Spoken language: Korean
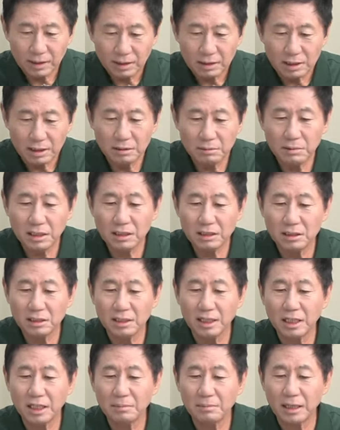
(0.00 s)
이미
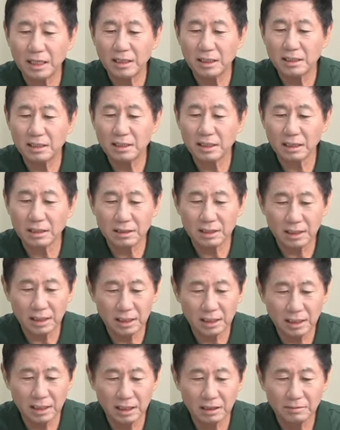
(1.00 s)
진행이 많이 된
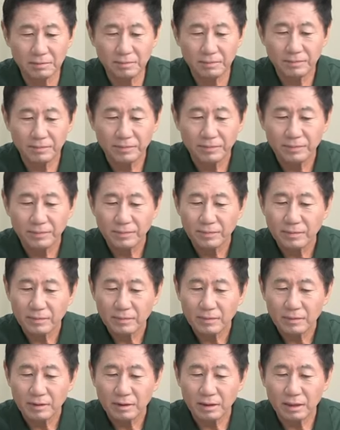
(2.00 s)
상태이니
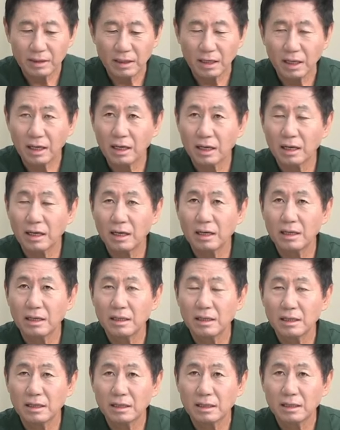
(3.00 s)
음, 네.
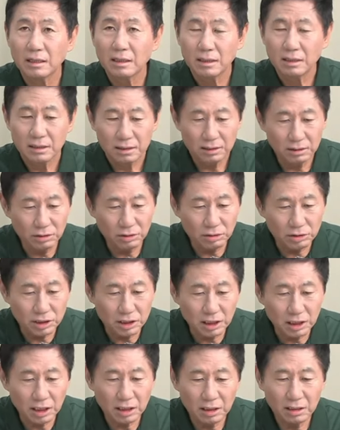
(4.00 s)

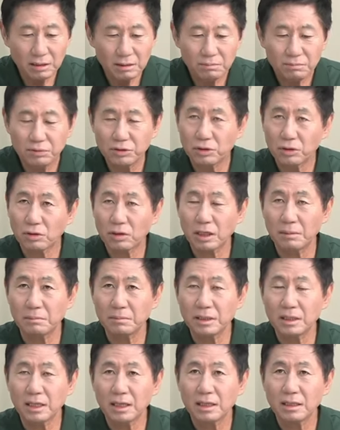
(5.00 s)
의료진이
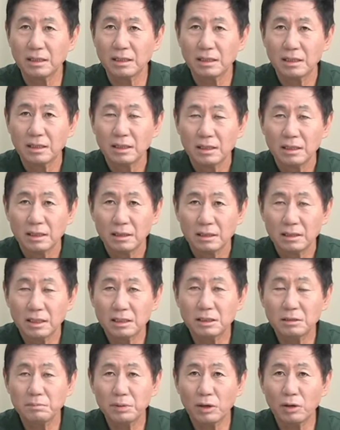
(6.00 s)
부족합니다. 근데
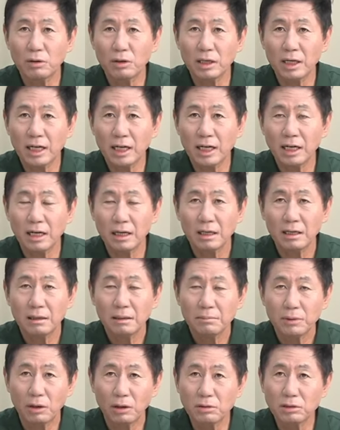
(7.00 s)
지금 병원에
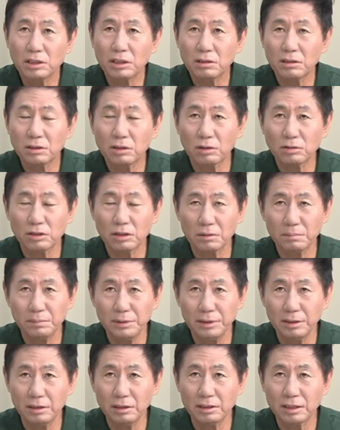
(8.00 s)
병실은 텅텅
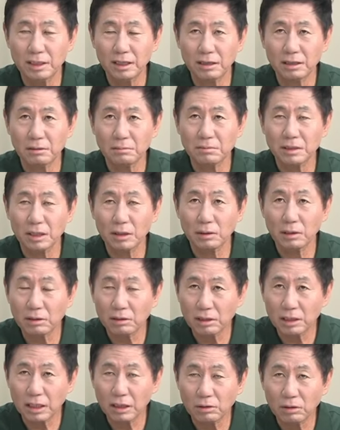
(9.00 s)
비어 있다 그럽니다. 왜
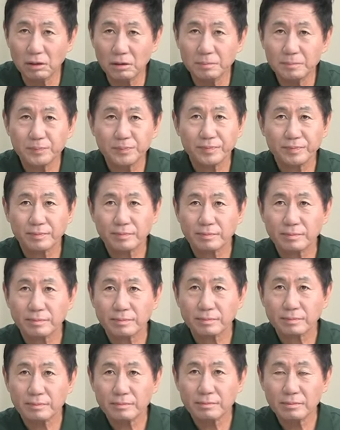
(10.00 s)
그러냐고요?
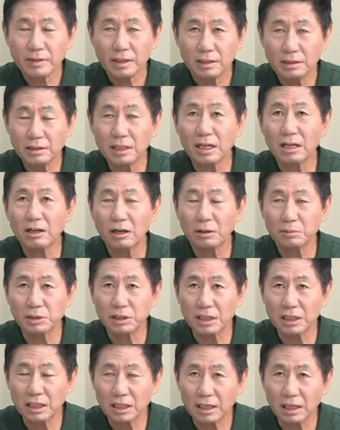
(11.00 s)
의사가
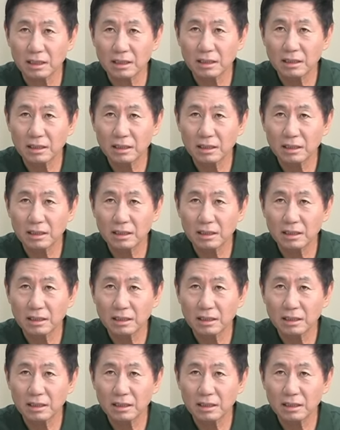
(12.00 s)
없으니까.